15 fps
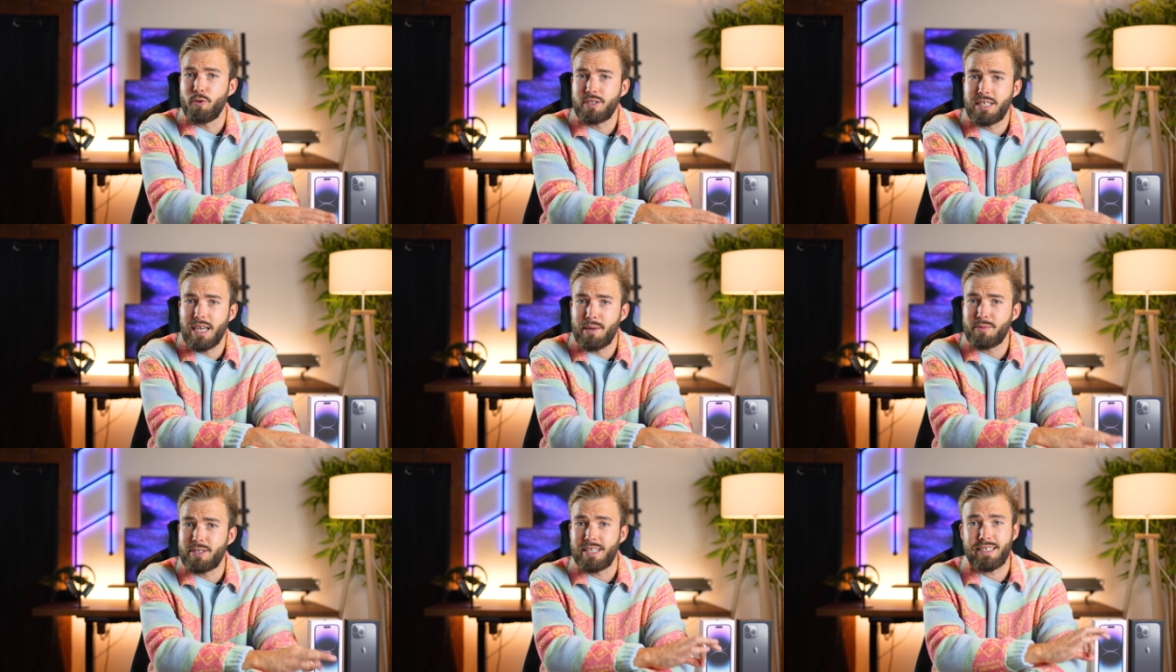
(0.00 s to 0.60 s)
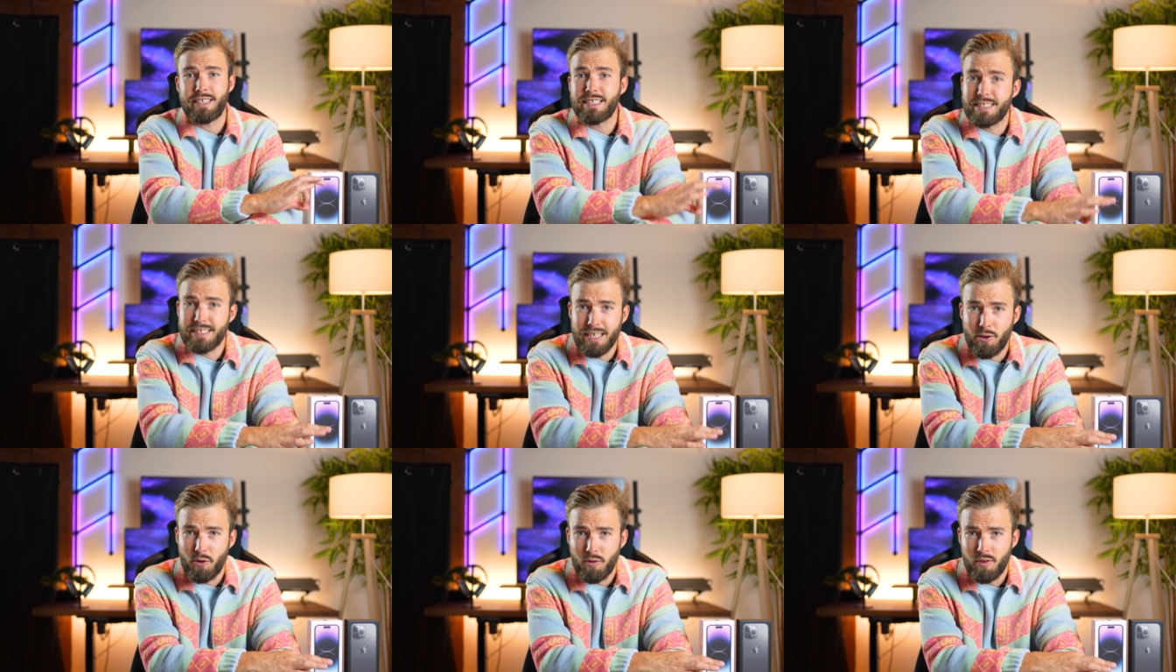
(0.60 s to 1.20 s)
haut de gamme qui est
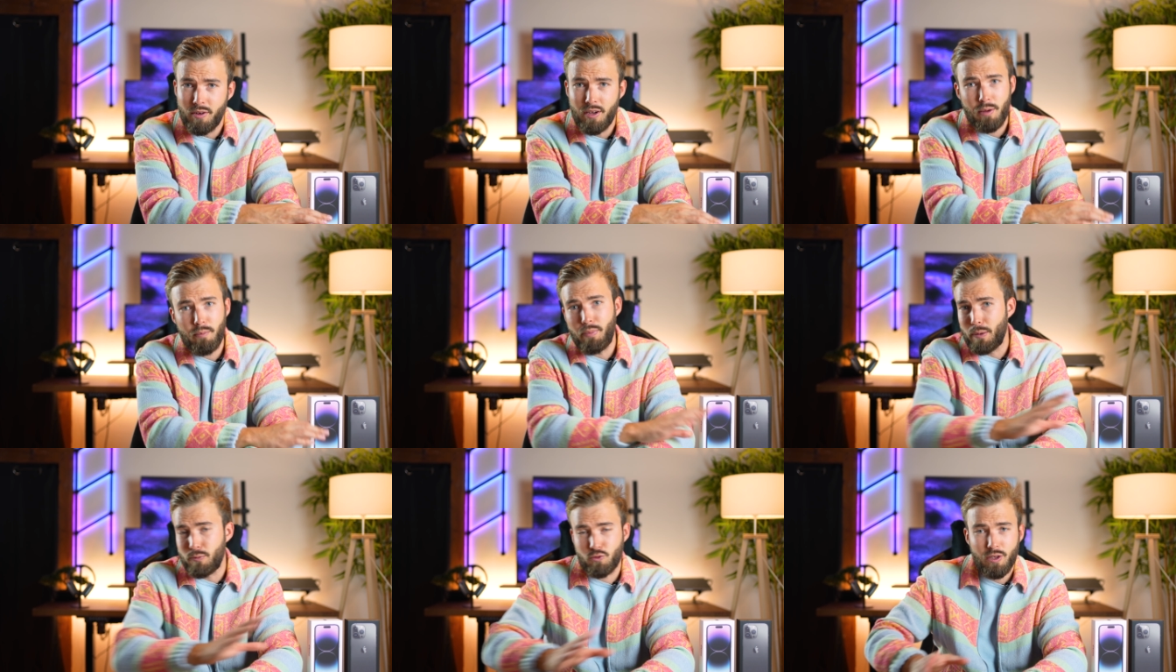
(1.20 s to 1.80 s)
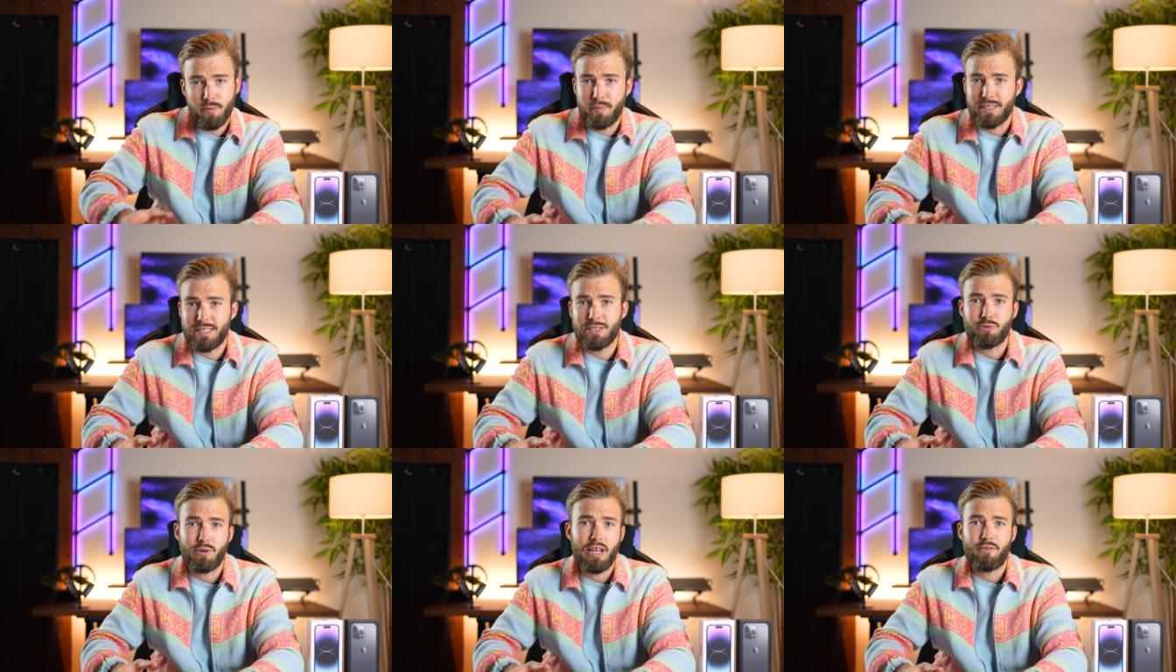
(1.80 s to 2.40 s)
excellent. Pas besoin de
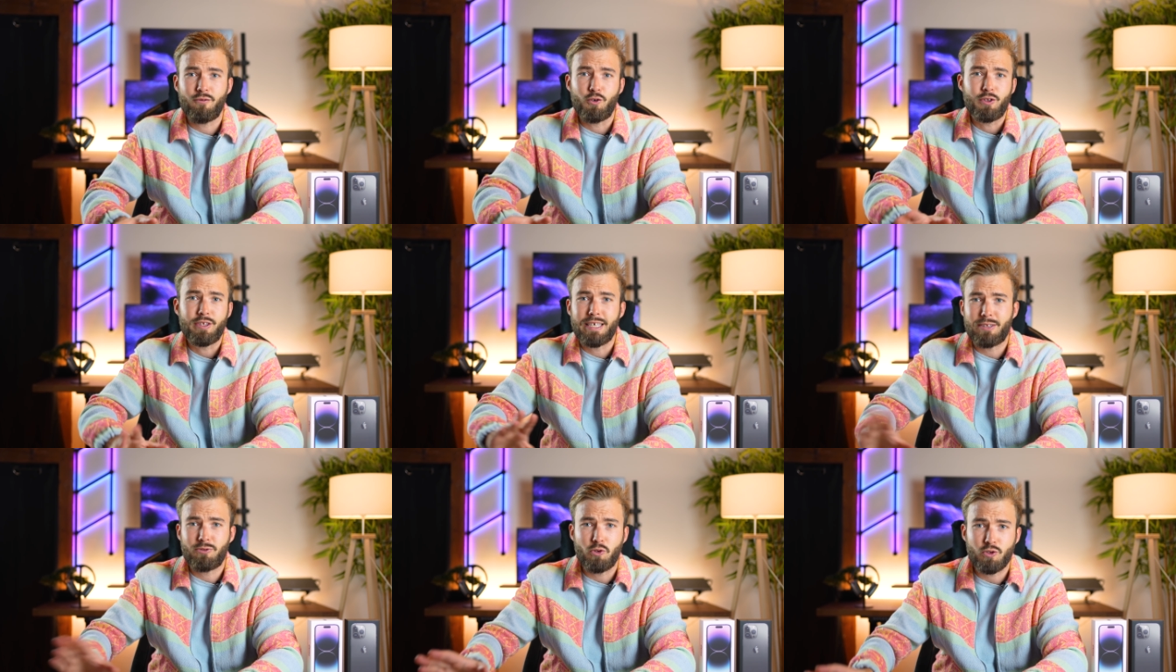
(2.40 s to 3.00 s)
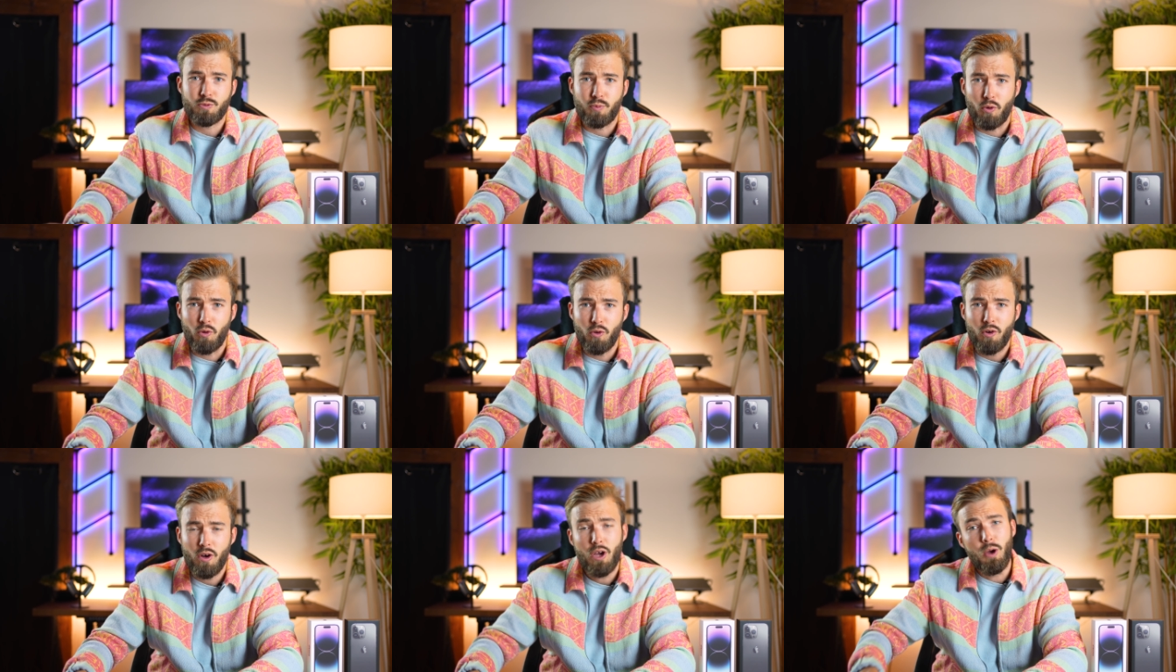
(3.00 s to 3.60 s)
passer sur l'iPhone 14
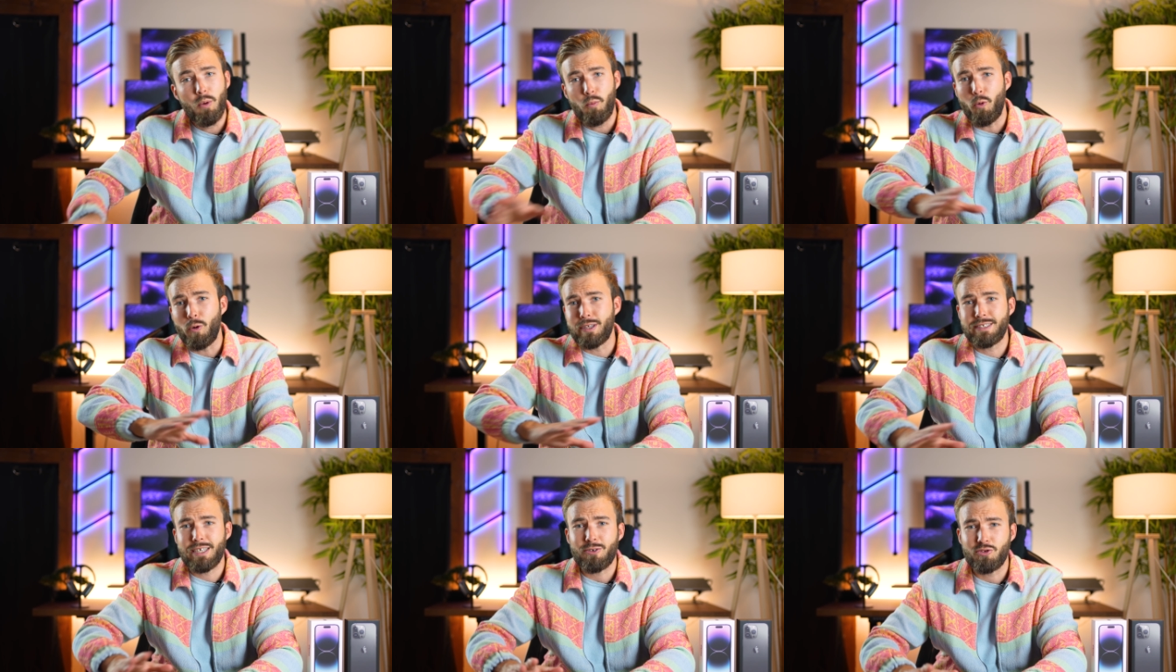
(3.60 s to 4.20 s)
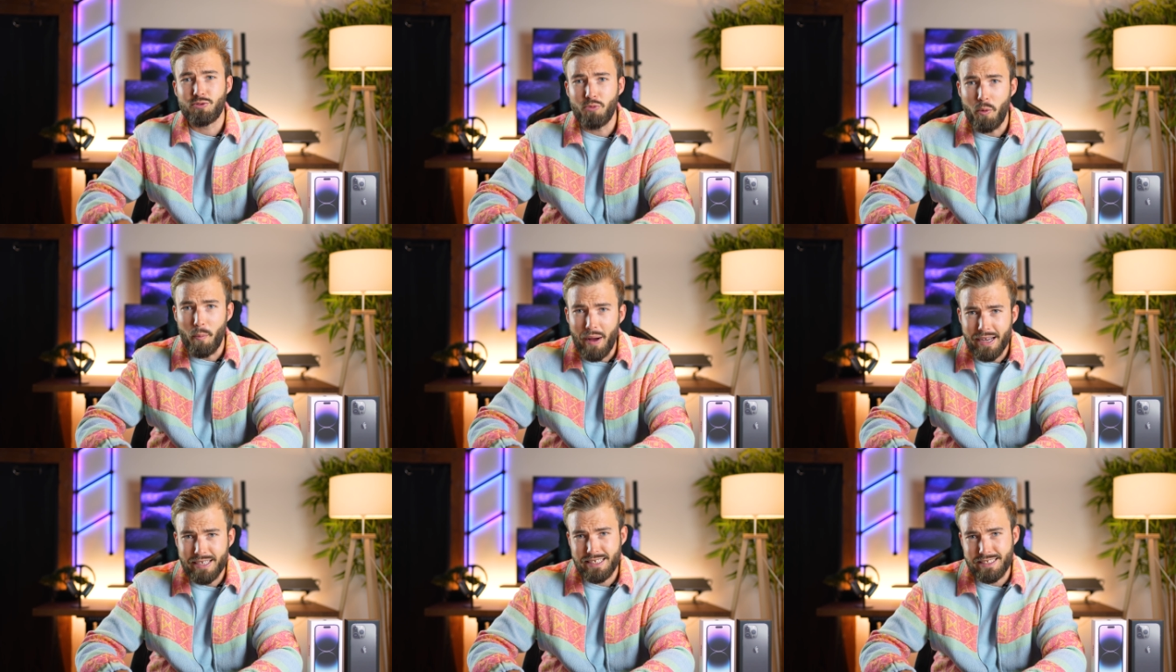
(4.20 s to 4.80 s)
Pro pour les arguments
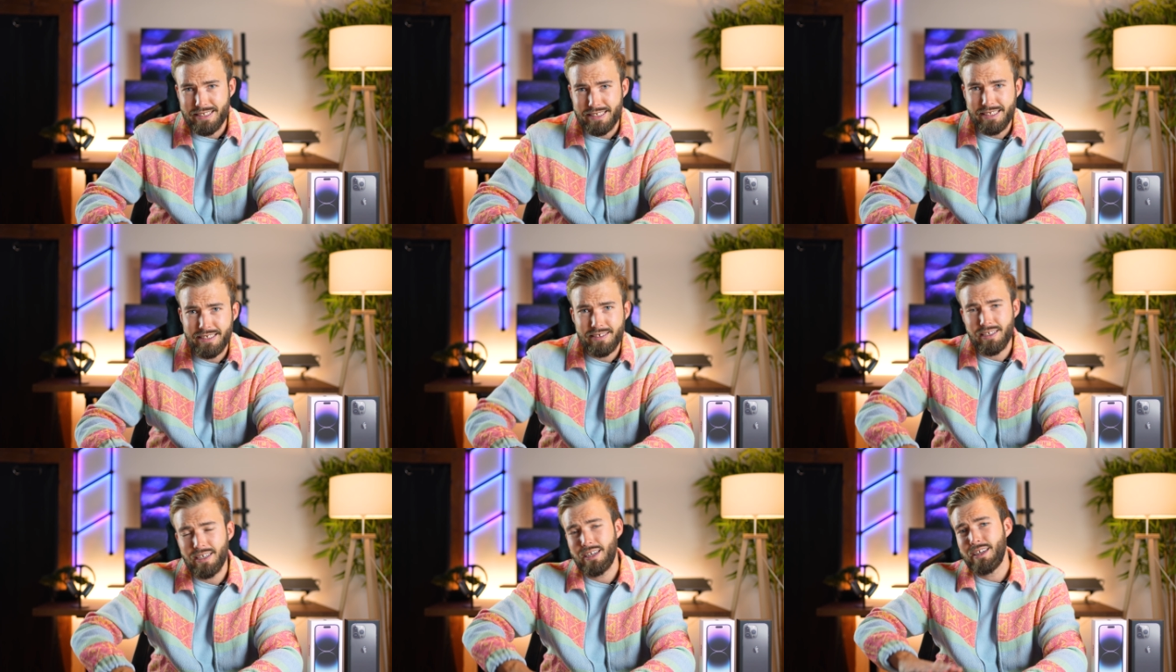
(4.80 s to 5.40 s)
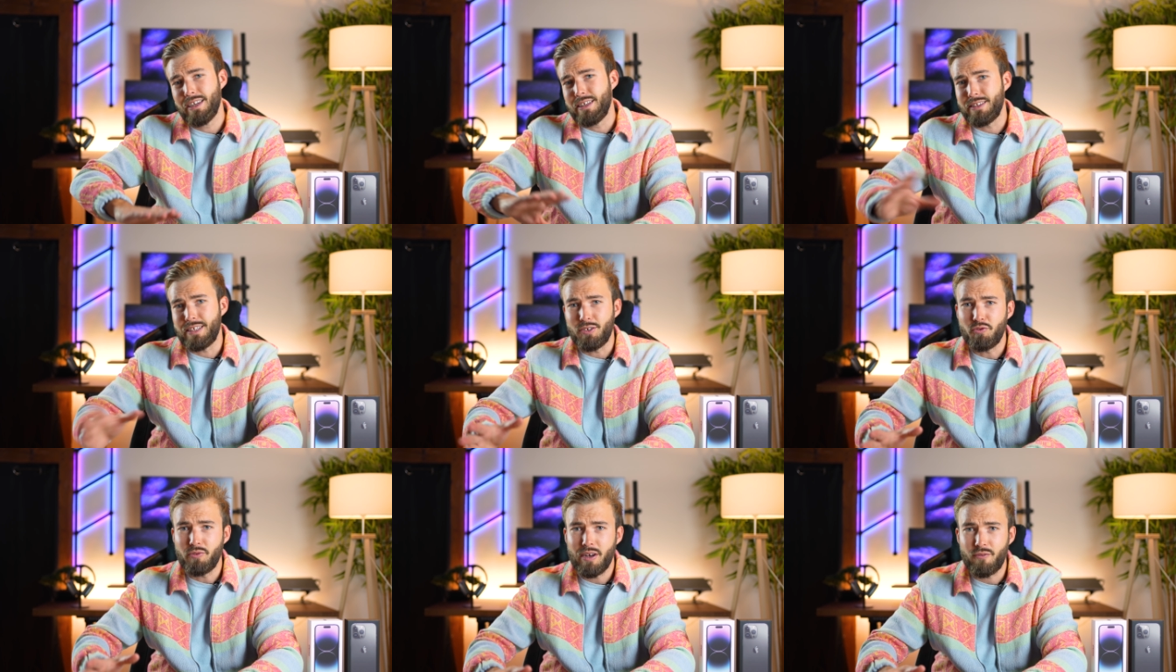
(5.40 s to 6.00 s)
marketing
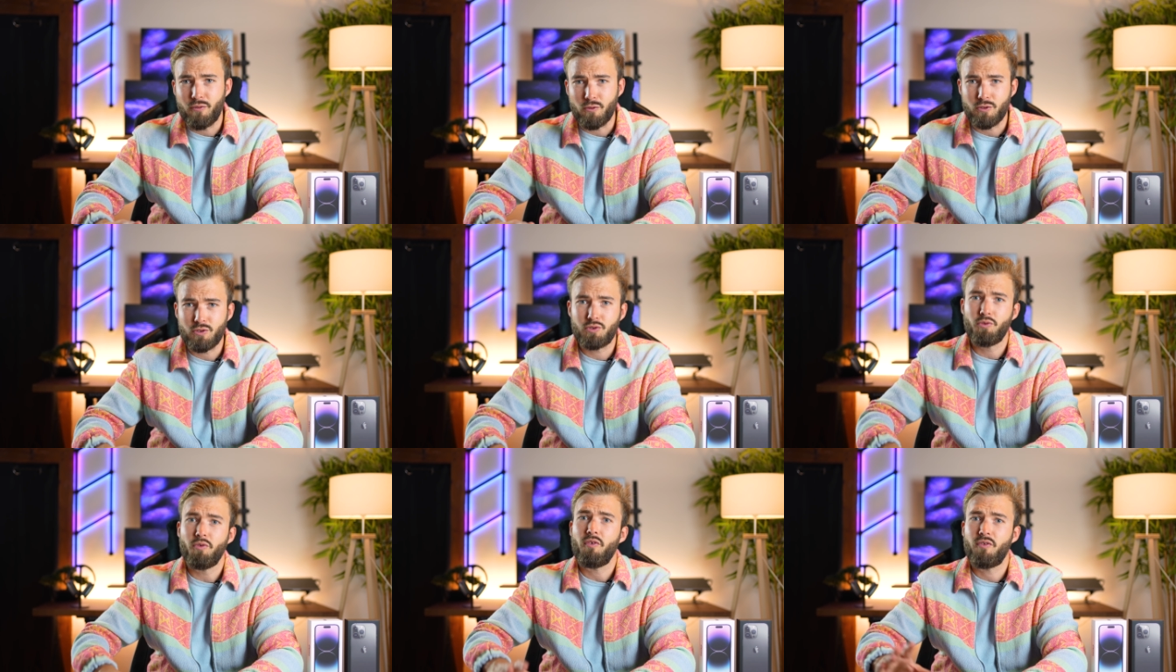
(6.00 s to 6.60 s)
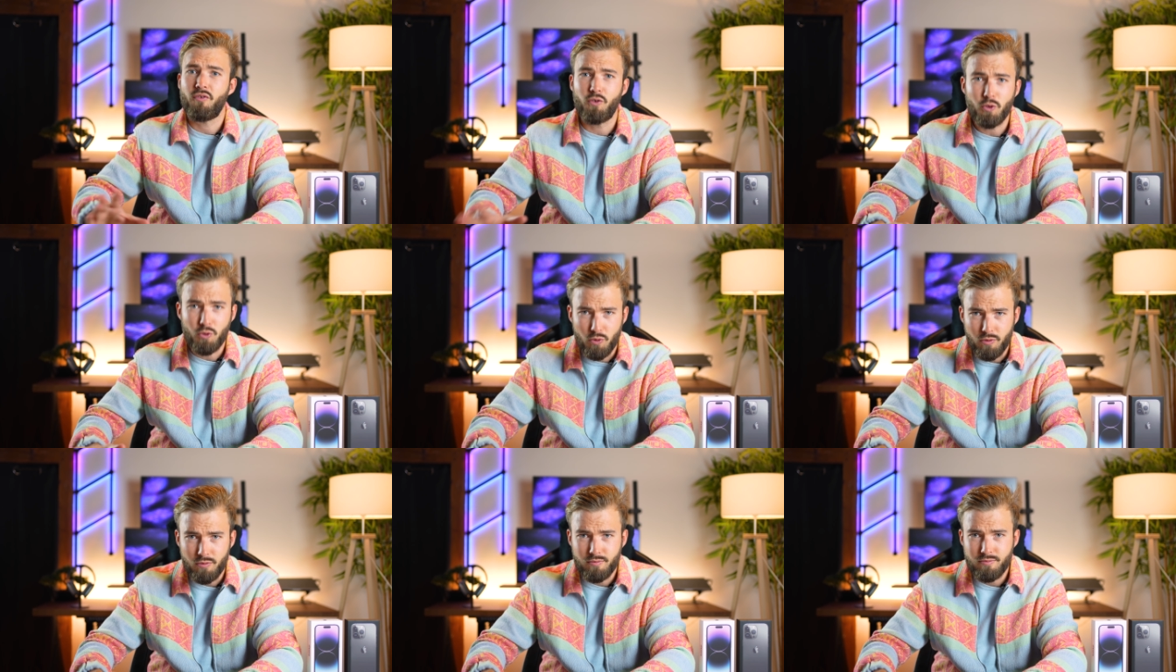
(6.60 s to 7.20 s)
des nouvelles fonctions
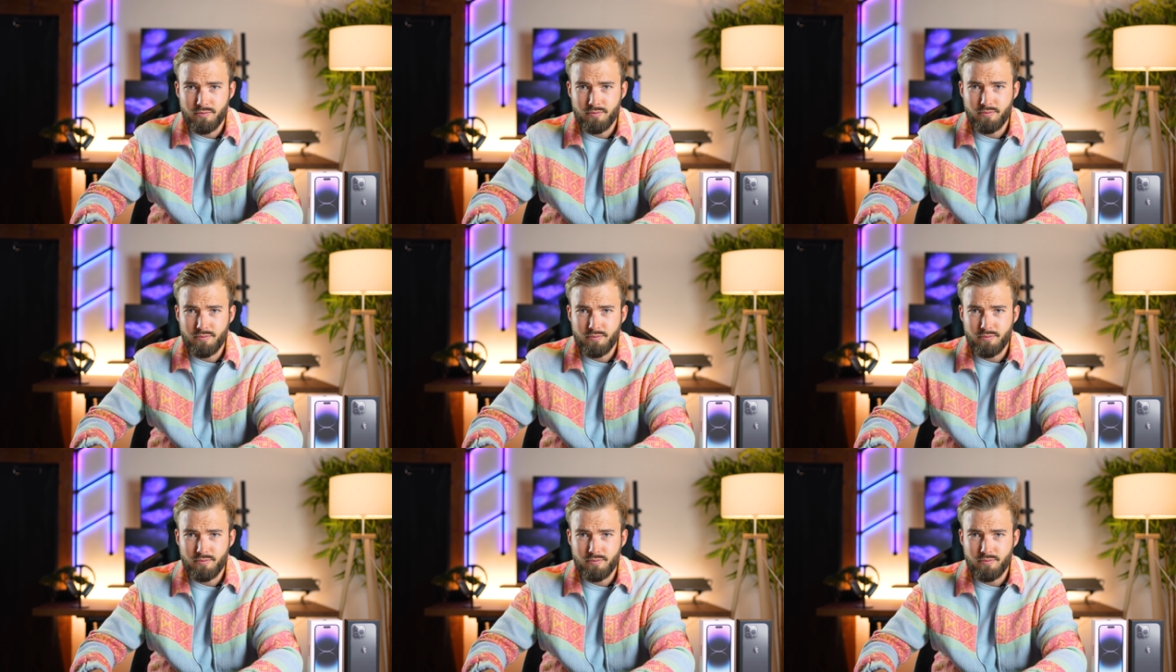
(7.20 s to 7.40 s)
photo.